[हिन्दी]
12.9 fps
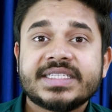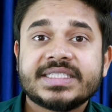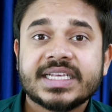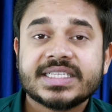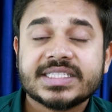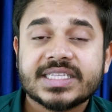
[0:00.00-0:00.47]

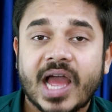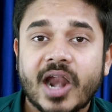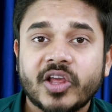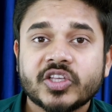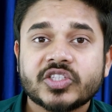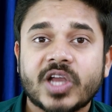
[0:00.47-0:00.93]
जिससे
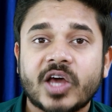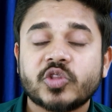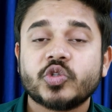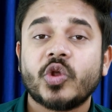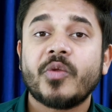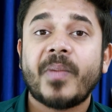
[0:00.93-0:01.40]
साढ़े
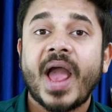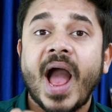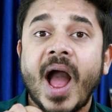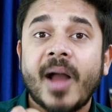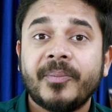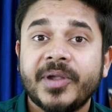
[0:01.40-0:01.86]
सात सौ रुपये
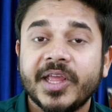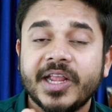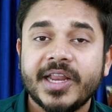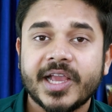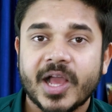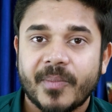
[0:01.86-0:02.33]
आप
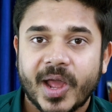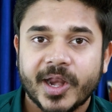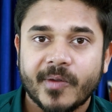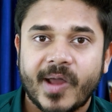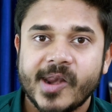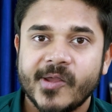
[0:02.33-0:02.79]
डेली
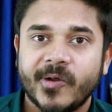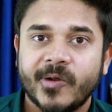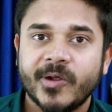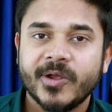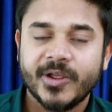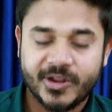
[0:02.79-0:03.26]
कमाने वाले हो